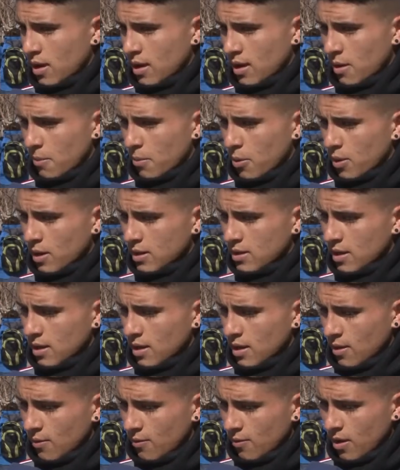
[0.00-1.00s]
hay que aprovechar
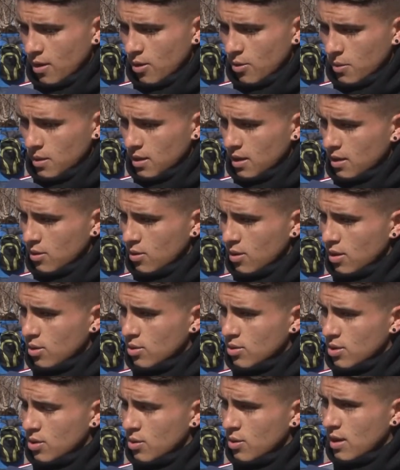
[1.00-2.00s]
que Franco me está dando la
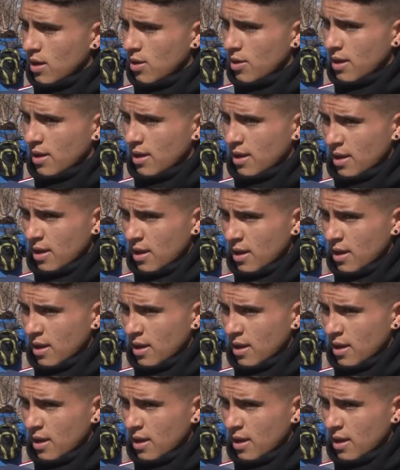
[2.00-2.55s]
continuidad ahora